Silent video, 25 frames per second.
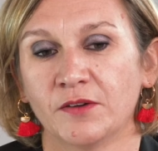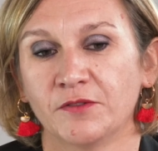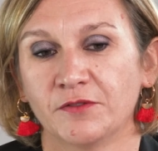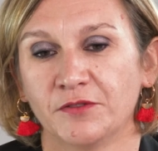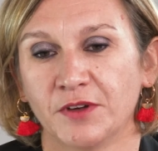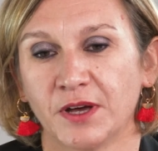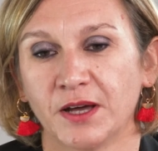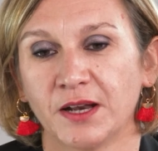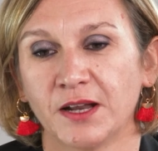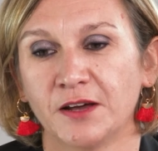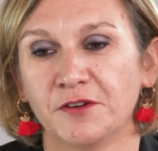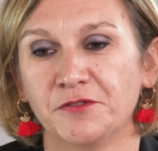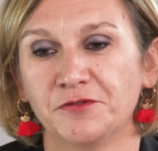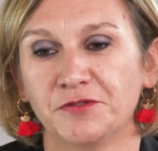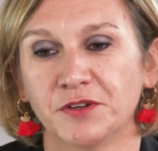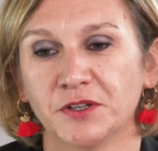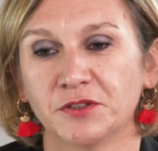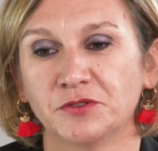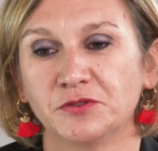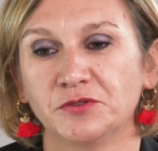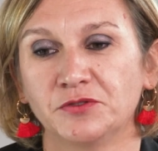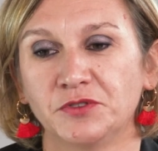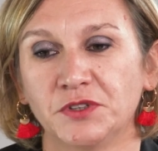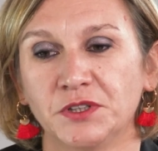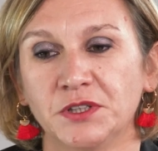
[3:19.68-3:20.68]
vers la fin
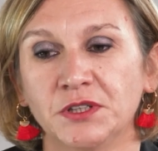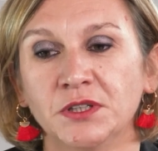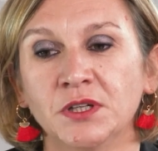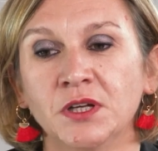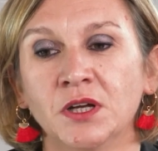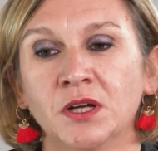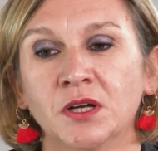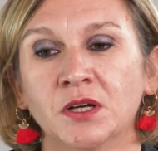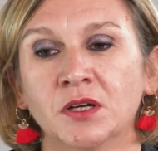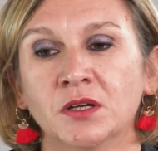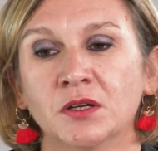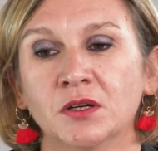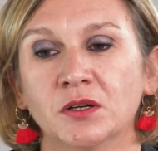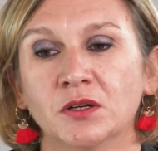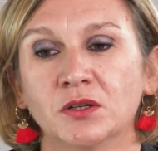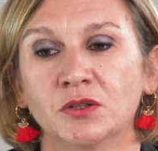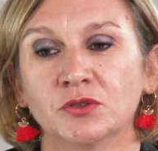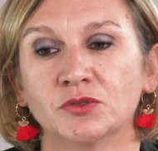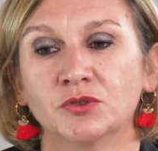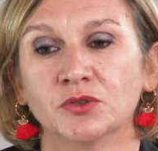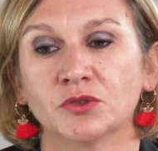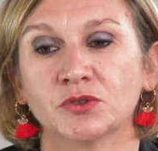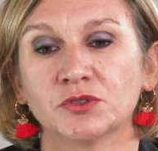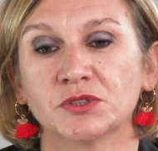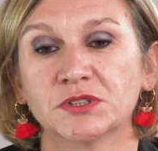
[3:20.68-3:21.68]
de vie euh,
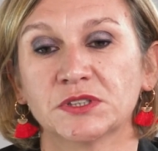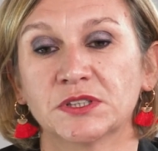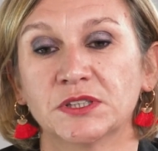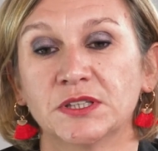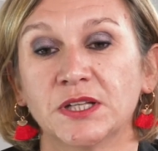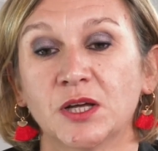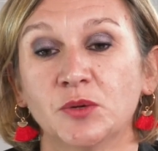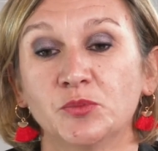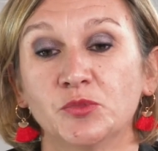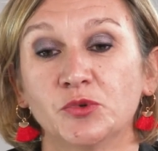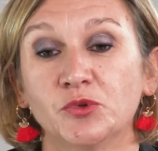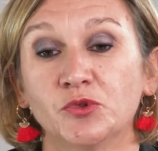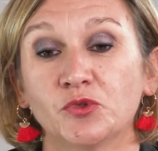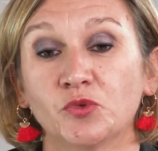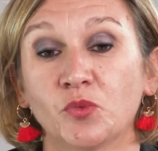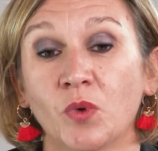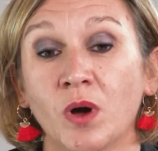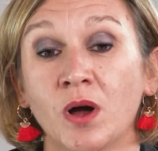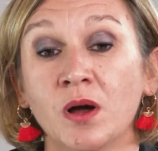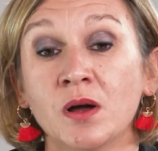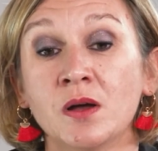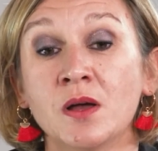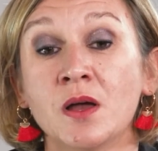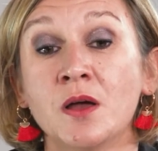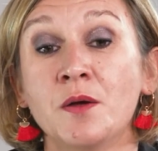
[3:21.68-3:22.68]
dans ce qu'il a
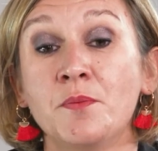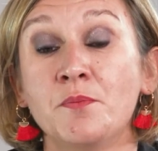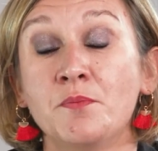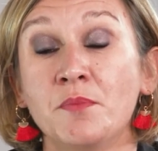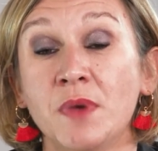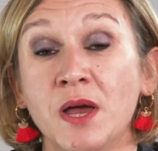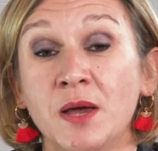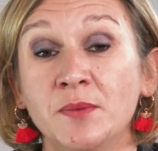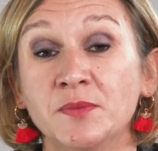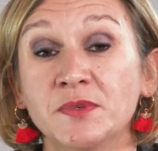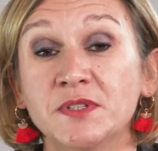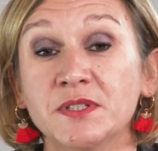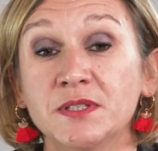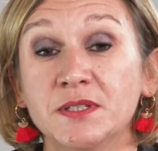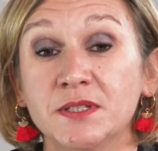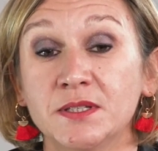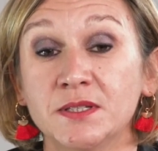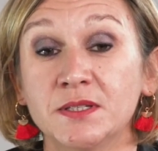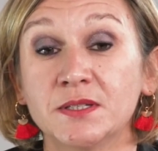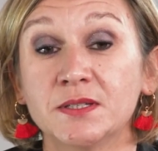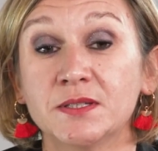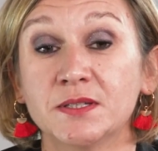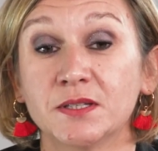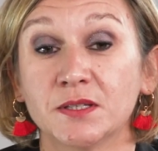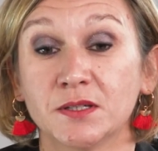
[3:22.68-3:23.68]
besoin, même
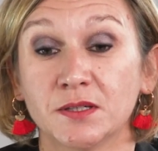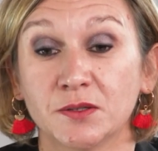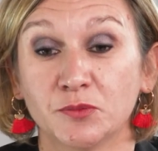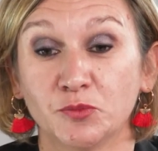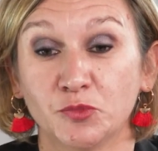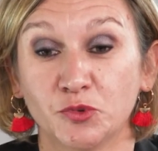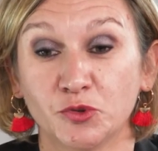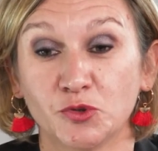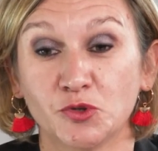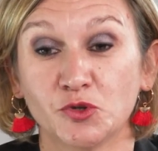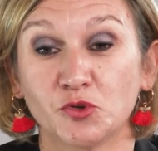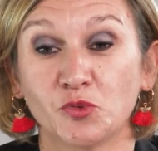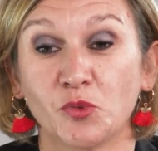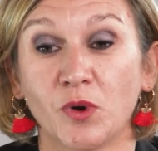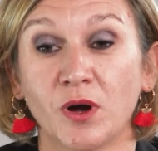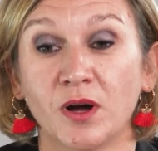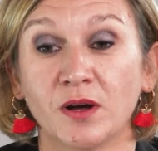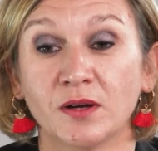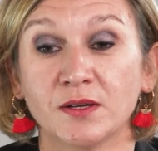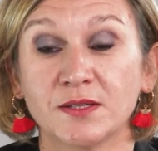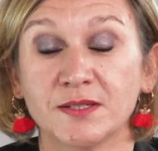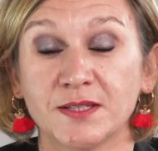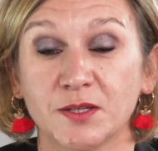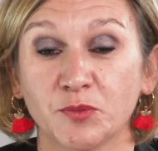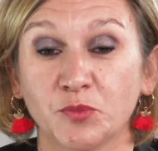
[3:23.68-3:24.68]
si ses
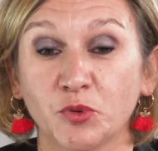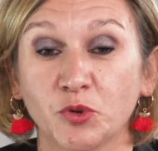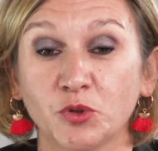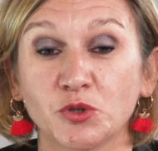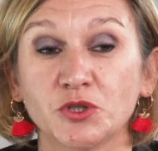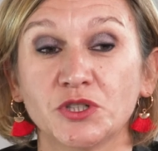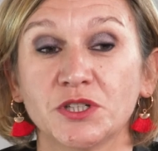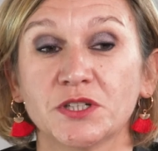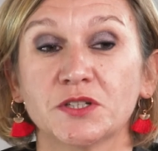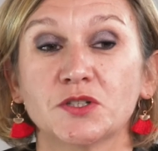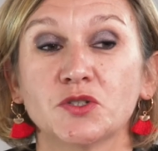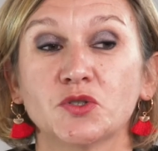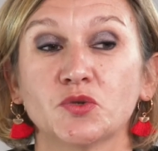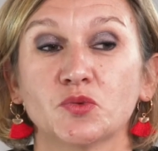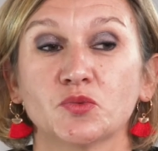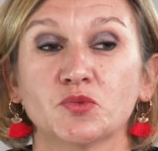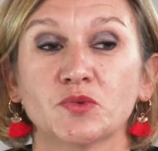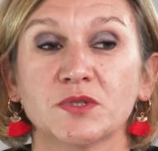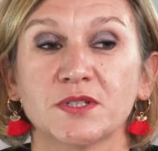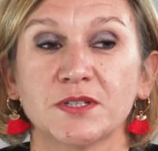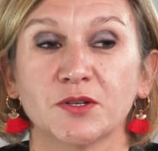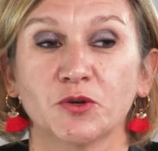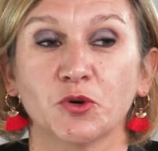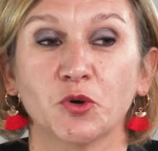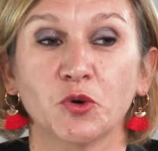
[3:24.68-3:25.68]
besoins, ses projections,
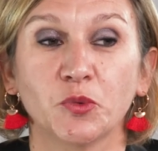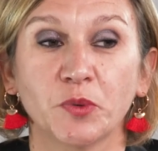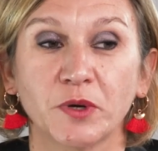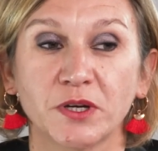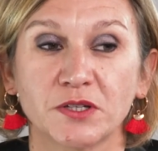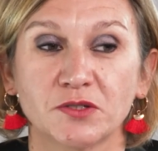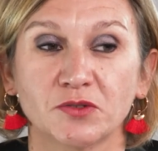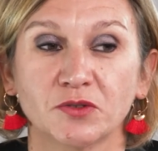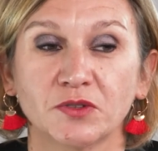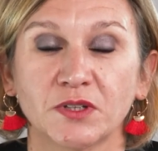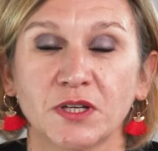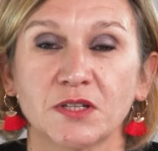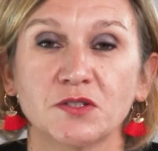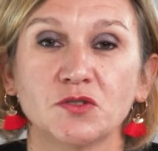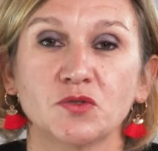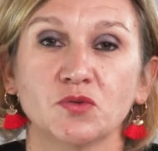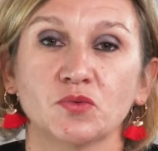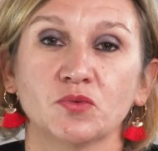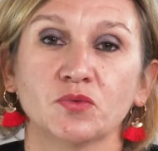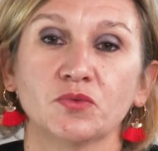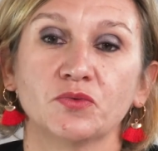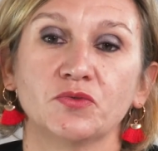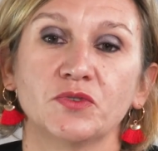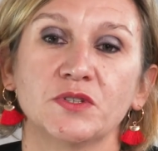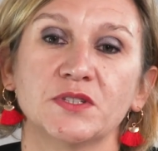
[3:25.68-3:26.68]
ses
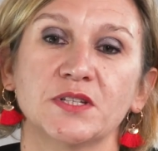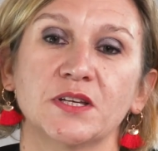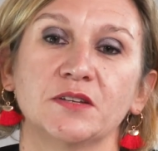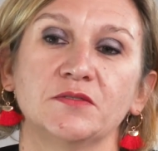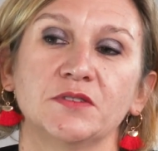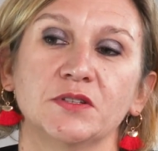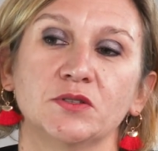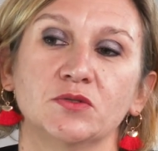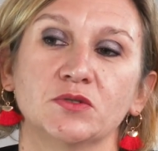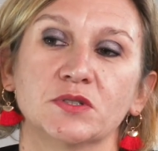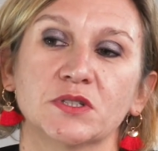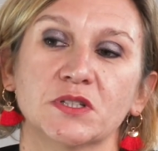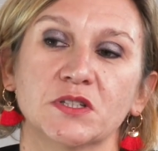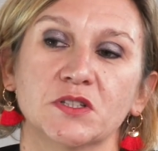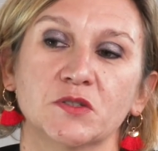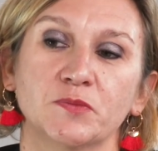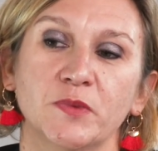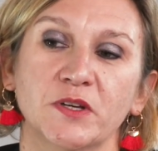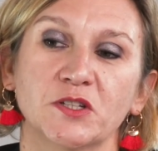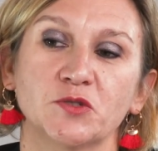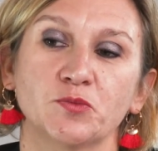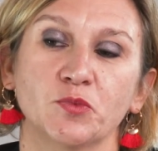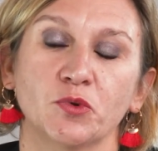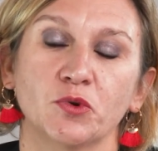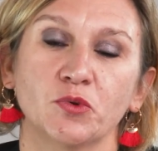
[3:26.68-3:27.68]
représentations vis-à-vis de ce qui se
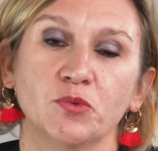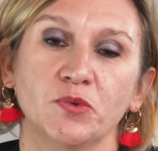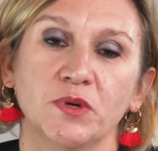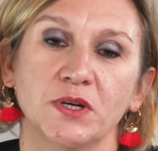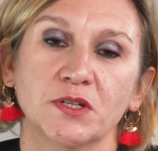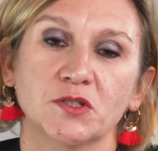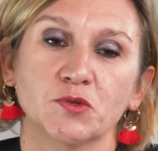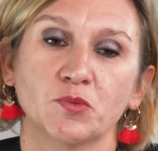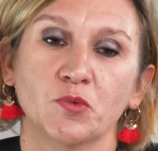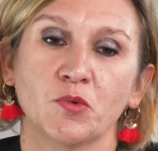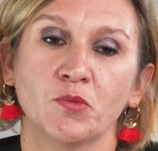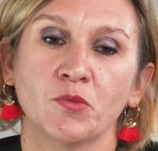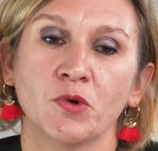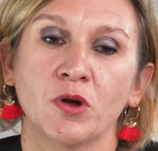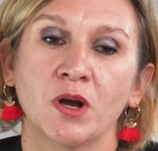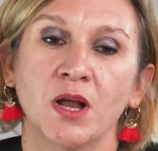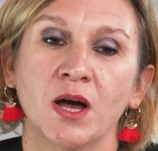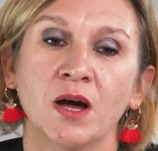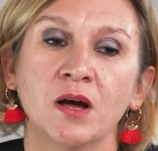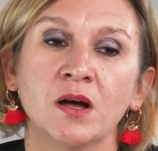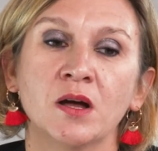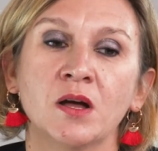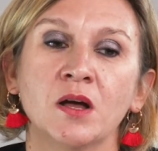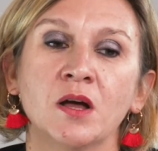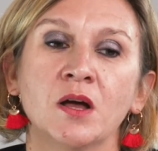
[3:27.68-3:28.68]
passe pour lui à ce
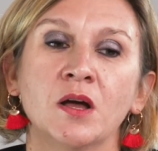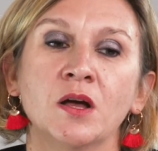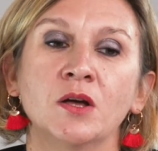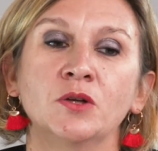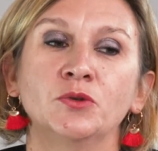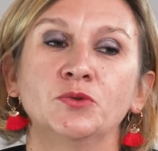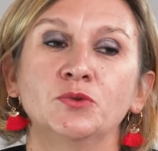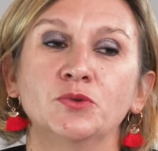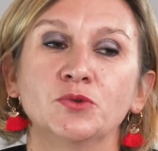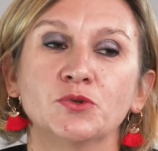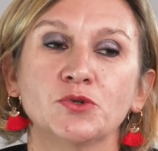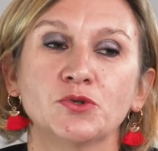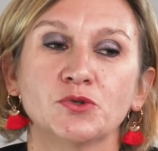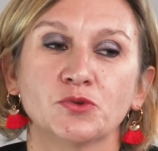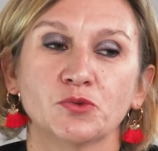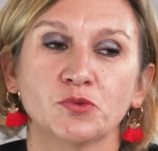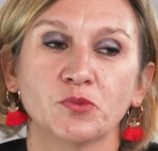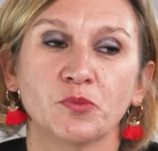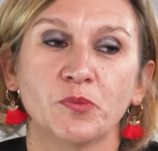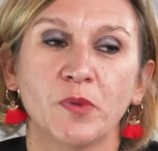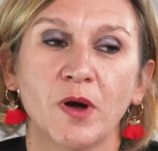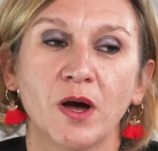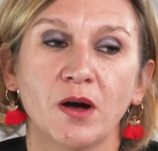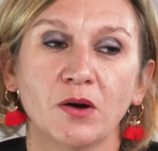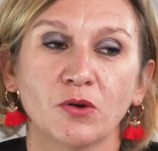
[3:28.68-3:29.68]
moment-là ne sont
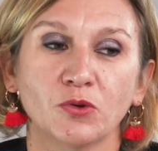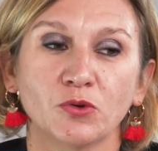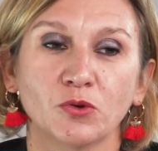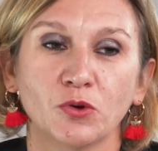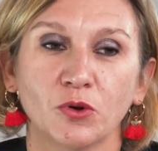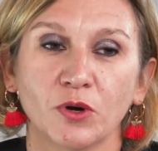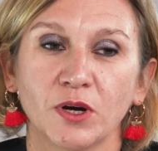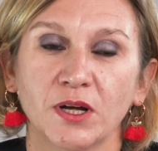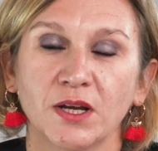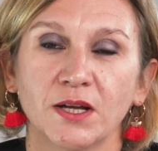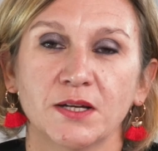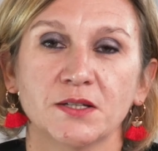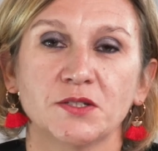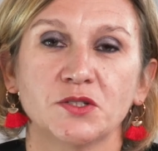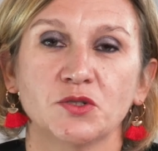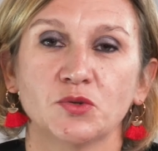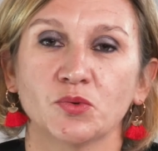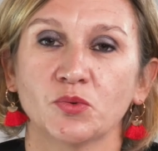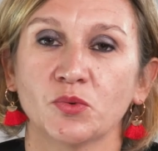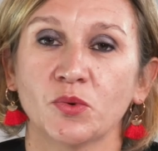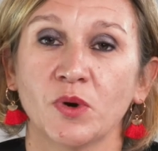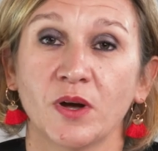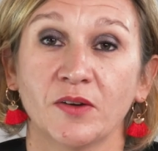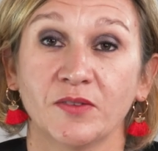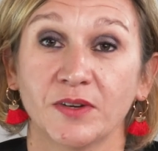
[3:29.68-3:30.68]
pas en
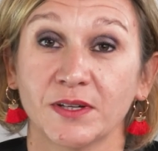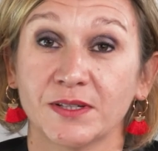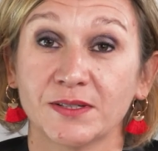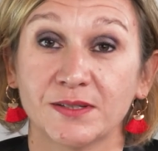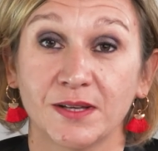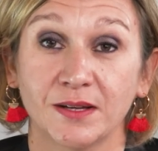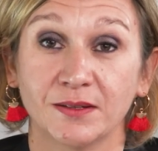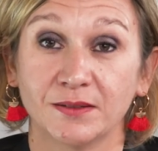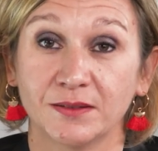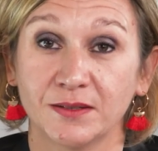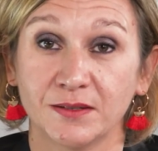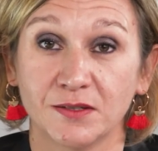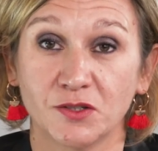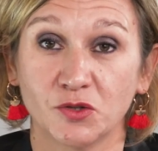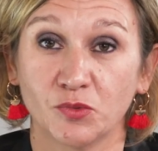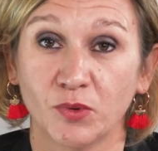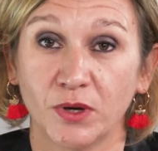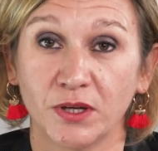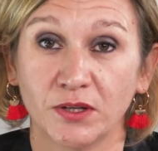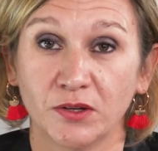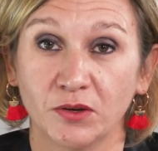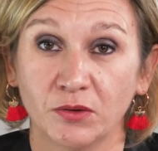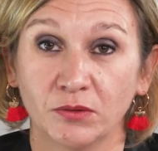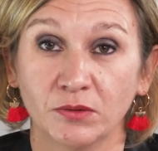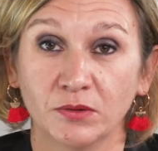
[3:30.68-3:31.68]
corrélation avec celles des
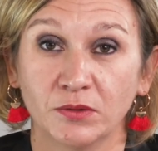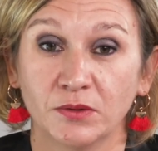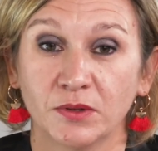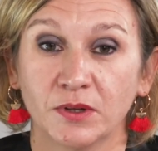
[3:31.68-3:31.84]
soignants.